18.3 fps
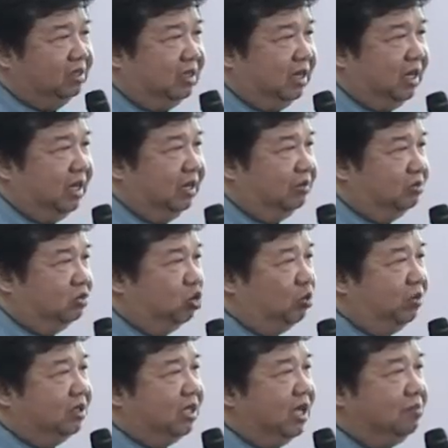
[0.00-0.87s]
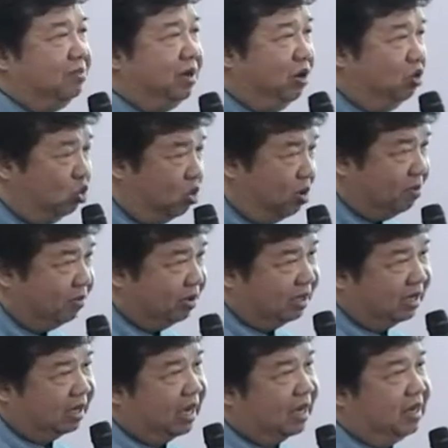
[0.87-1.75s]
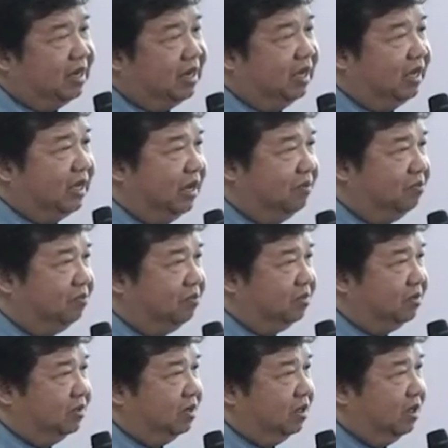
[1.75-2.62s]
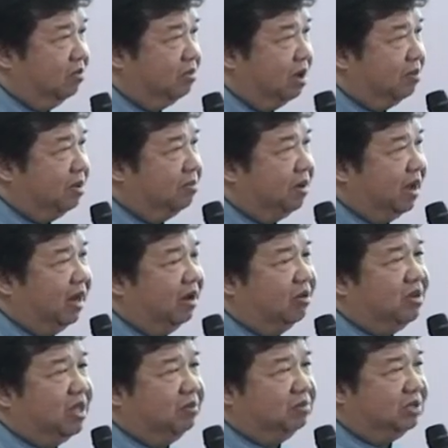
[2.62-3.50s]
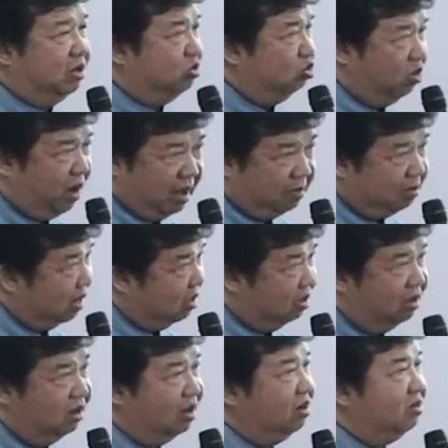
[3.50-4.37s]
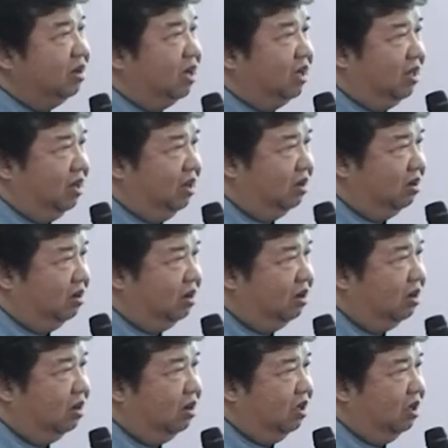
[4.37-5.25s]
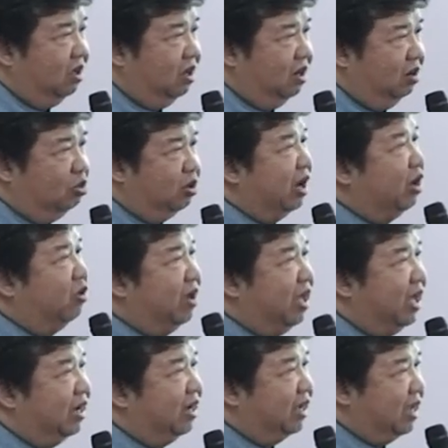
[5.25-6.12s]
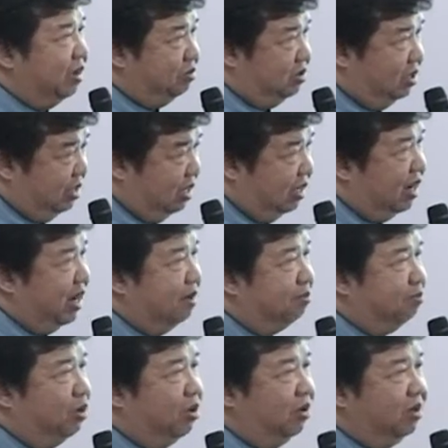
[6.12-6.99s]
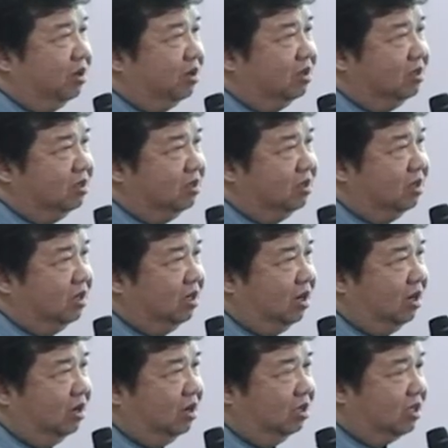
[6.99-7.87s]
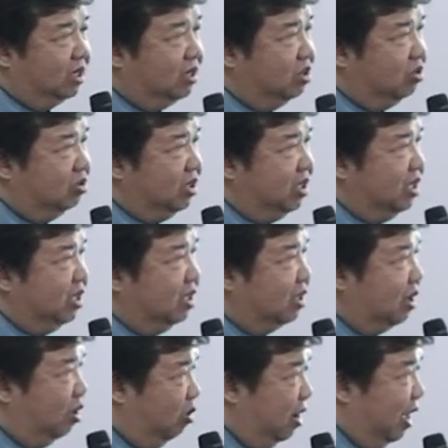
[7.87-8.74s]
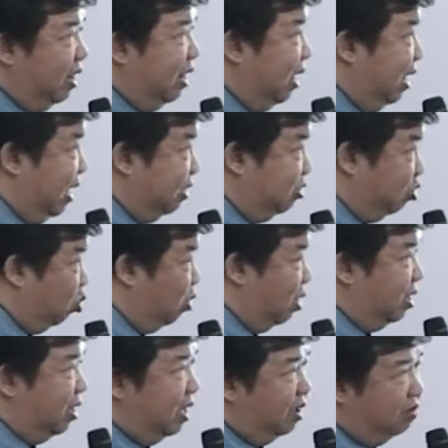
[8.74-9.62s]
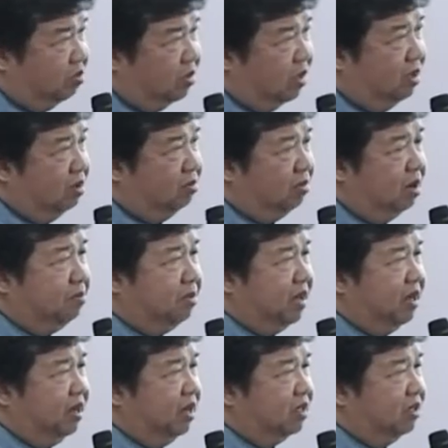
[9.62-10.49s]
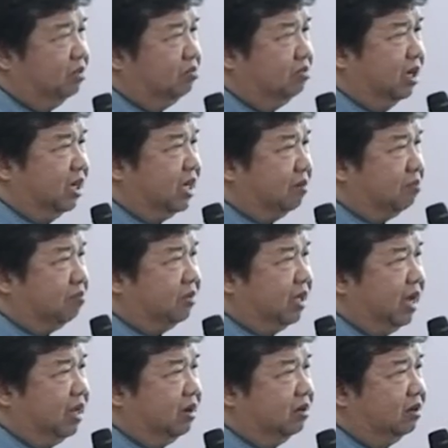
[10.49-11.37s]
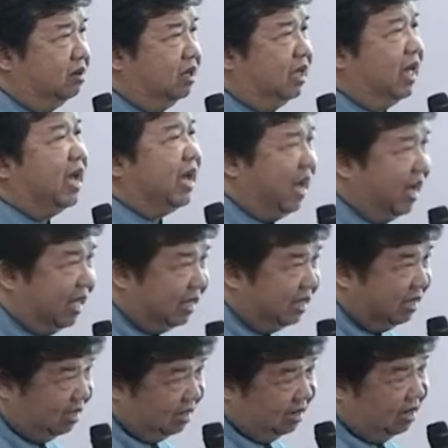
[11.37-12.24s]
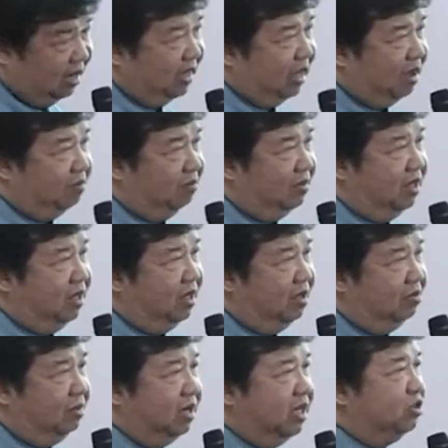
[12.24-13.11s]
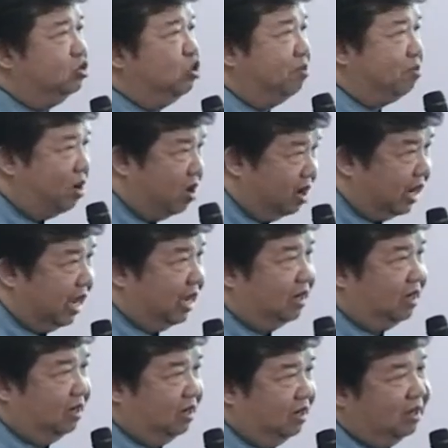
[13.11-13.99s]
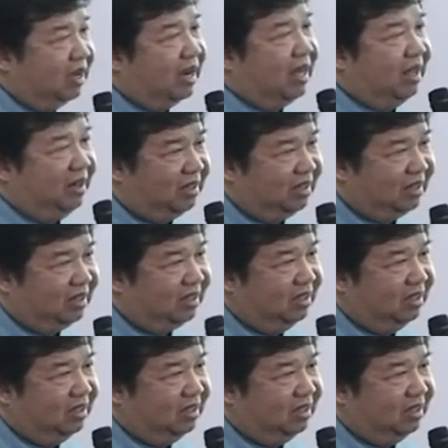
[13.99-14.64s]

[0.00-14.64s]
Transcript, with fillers: ถ้าทุกประเทศไม่ร่วมมือกันเนี่ยนะครับภัยพิบัติเหล่านี้มันจะรุนแรงมากขึ้นเรื่อยๆแล้วก็พวกเราเองนะครับที่จะได้รับผลแล้วก็เทคโนโลยีเท่าไหร่หลายๆส่วนเนี่ยมันเป็นลักษณะเหมือนกับการแก้ไขนะครับไม่ได้ช่วยป้องกันหรืออะไรเลย